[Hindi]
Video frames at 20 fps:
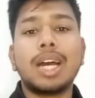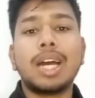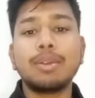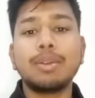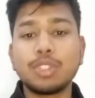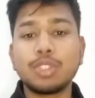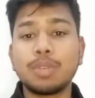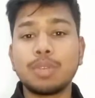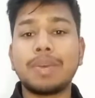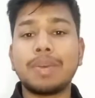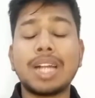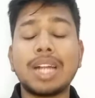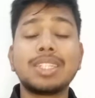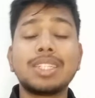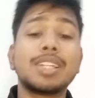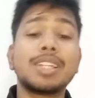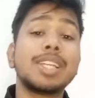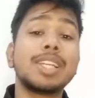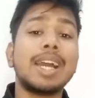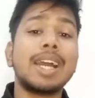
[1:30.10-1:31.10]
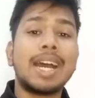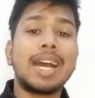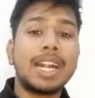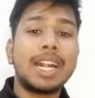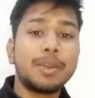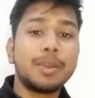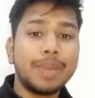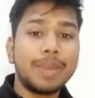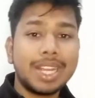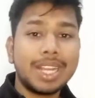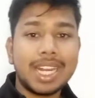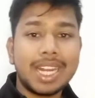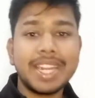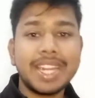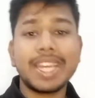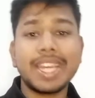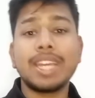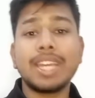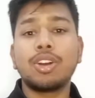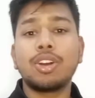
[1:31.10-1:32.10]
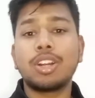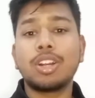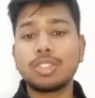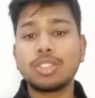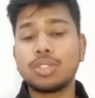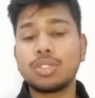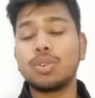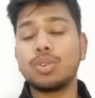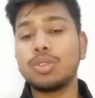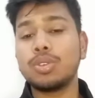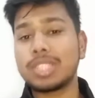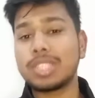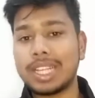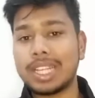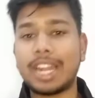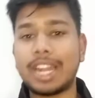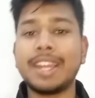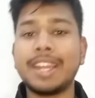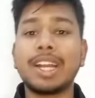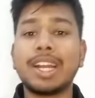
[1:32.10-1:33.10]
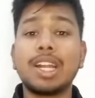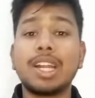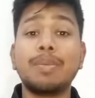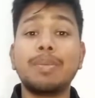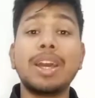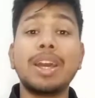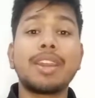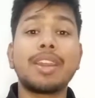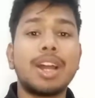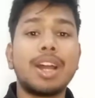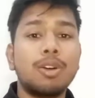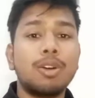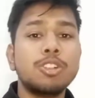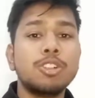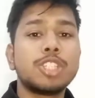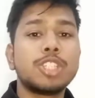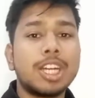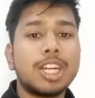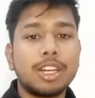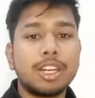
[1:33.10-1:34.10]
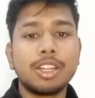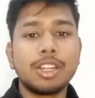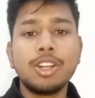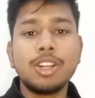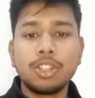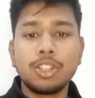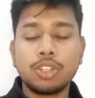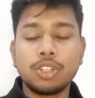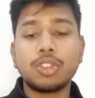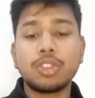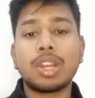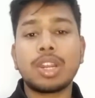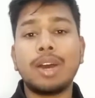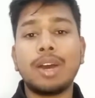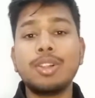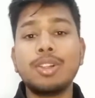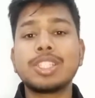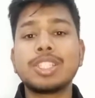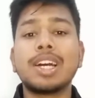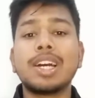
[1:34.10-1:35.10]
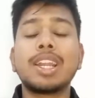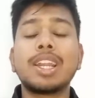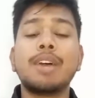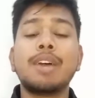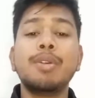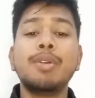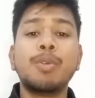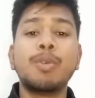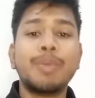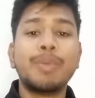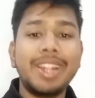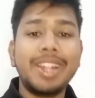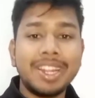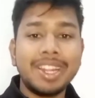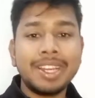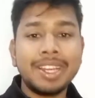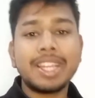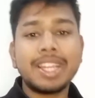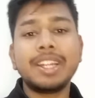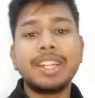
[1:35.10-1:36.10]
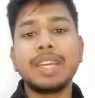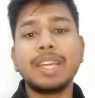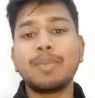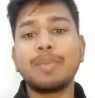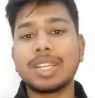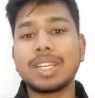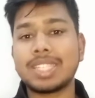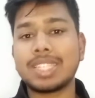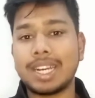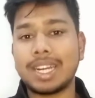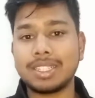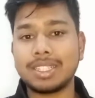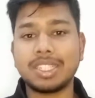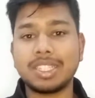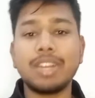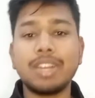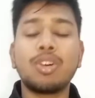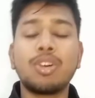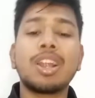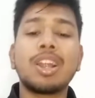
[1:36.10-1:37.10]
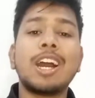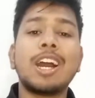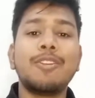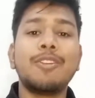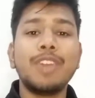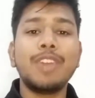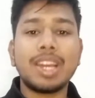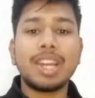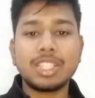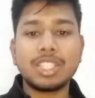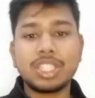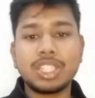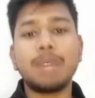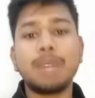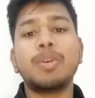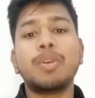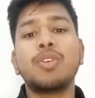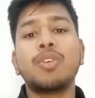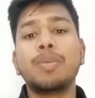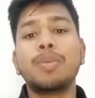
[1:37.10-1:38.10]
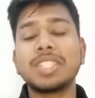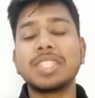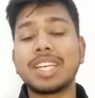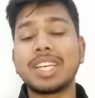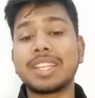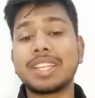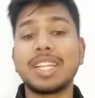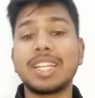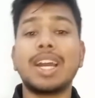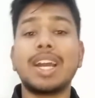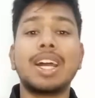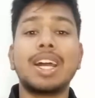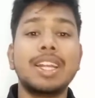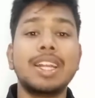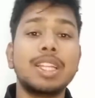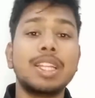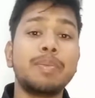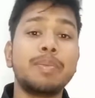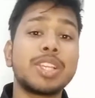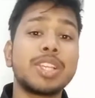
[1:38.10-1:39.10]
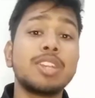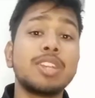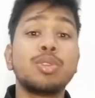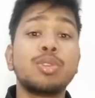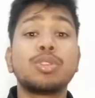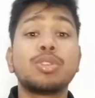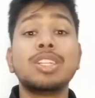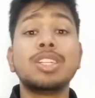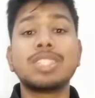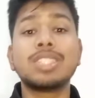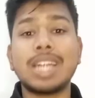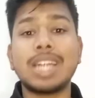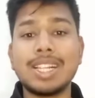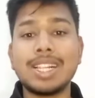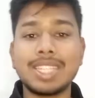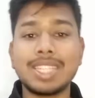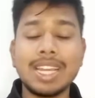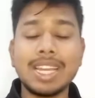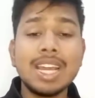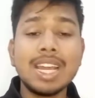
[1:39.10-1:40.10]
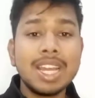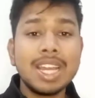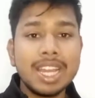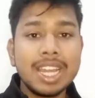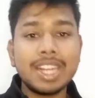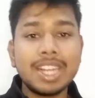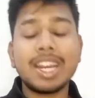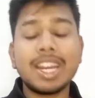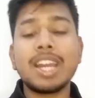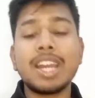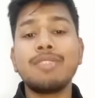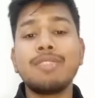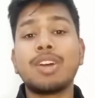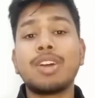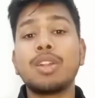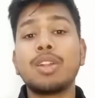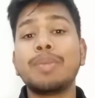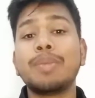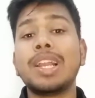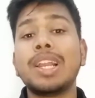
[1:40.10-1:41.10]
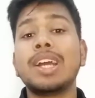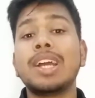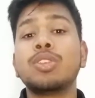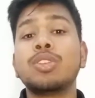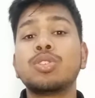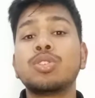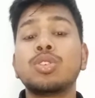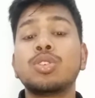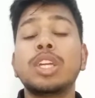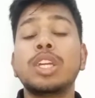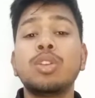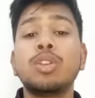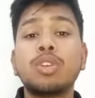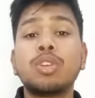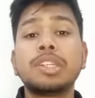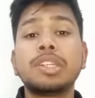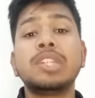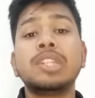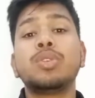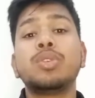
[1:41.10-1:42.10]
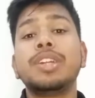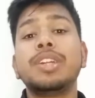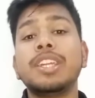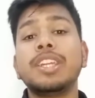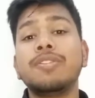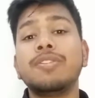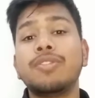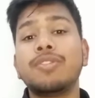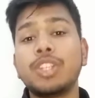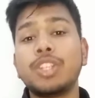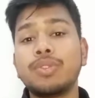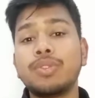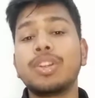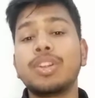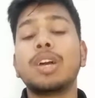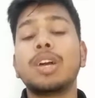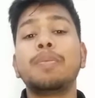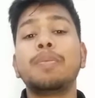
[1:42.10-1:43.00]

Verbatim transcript: हैं अब दोस्तों बात करते हैं आठवें खिलाड़ी की और दोस्तों उस खिलाड़ी का नाम है राहुल चाहर दोस्तों राहुल चाहर अभी मुंबई इंडियन की टीम के साथ थे और काफ़ी अच्छा परफॉर्मेंस करते आ रहे थे पिछले दो तीन साल से इनका रिवॉर्ड मिला है दोस्तों इनको टी विश्व